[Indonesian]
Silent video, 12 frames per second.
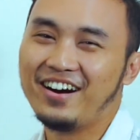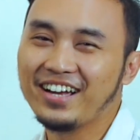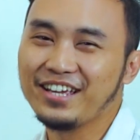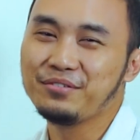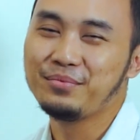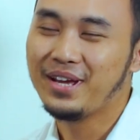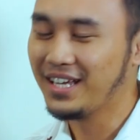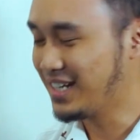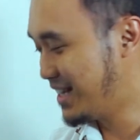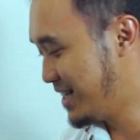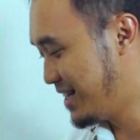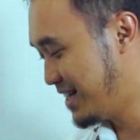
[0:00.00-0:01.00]
Oke, baik.
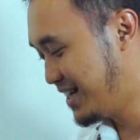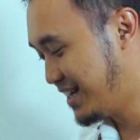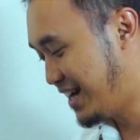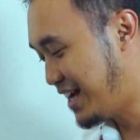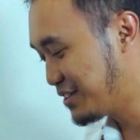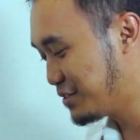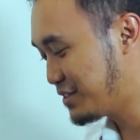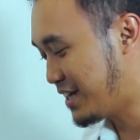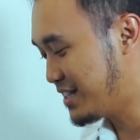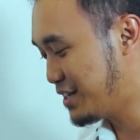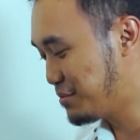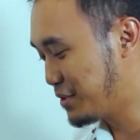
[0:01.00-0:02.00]
Uh, langsung saja
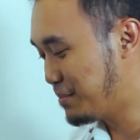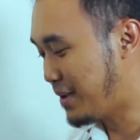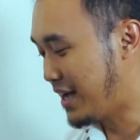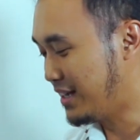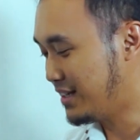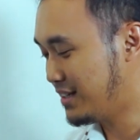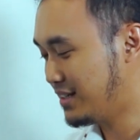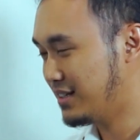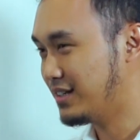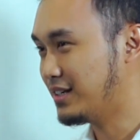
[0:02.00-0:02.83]
mungkin Pak uh,